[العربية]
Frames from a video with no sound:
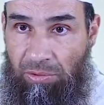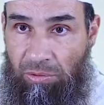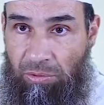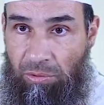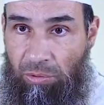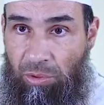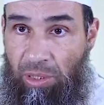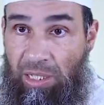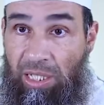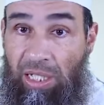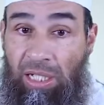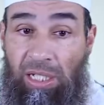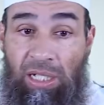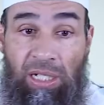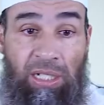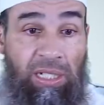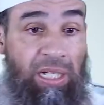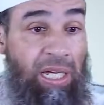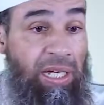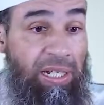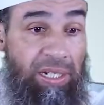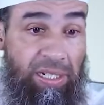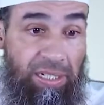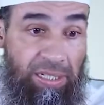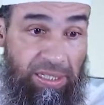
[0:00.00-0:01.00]

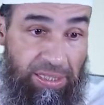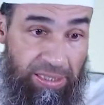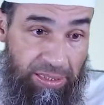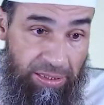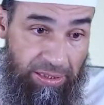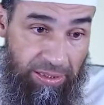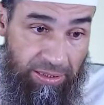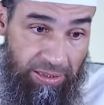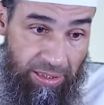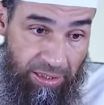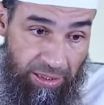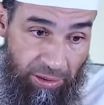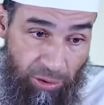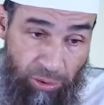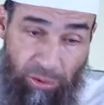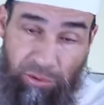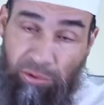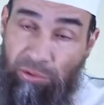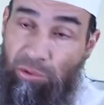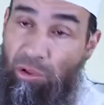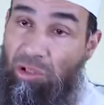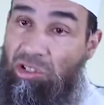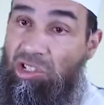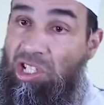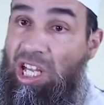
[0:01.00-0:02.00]
وكان
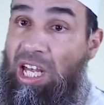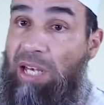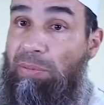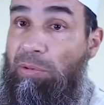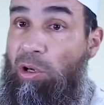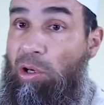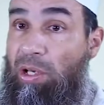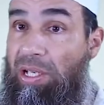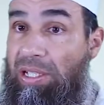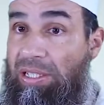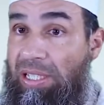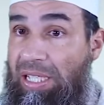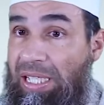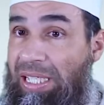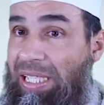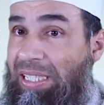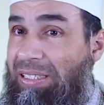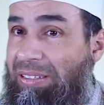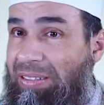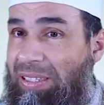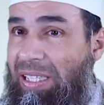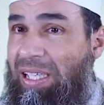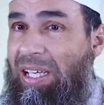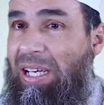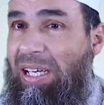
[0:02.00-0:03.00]
يحث أصحابه على ذلك
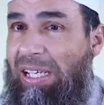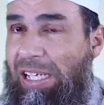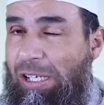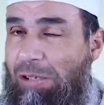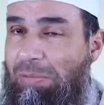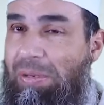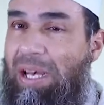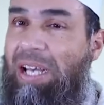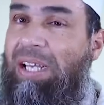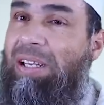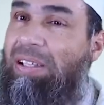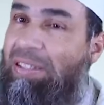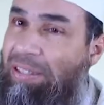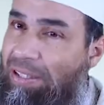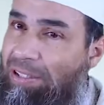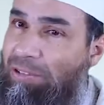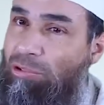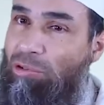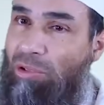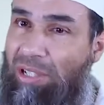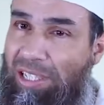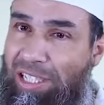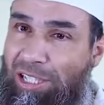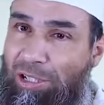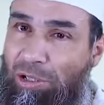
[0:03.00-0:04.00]
حتى قال لهم
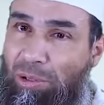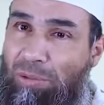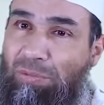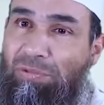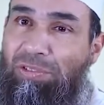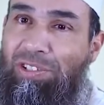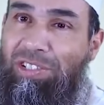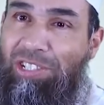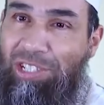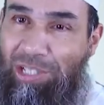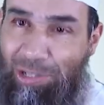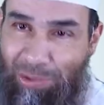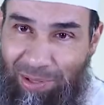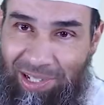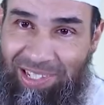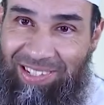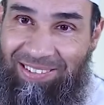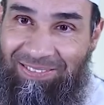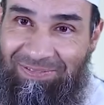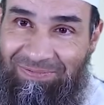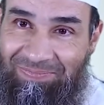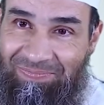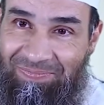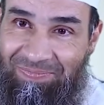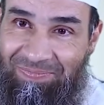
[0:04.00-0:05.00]
أكثرت عليكم في السواك